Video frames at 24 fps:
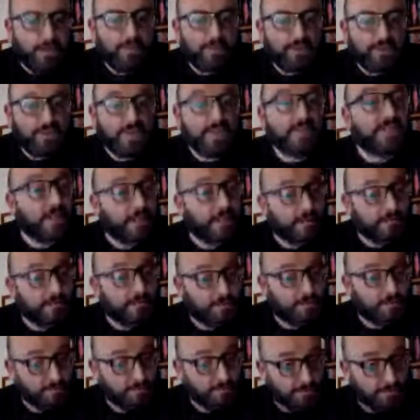precedente, sì,
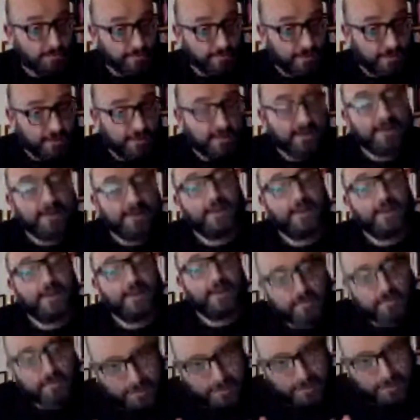scusami,
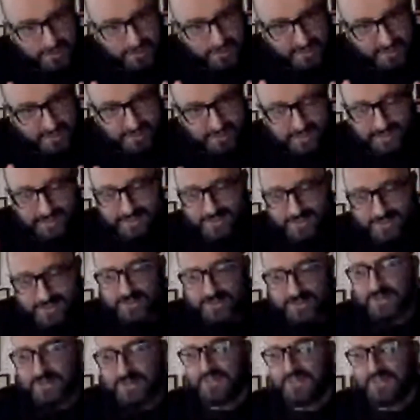l'editore precedente. sì.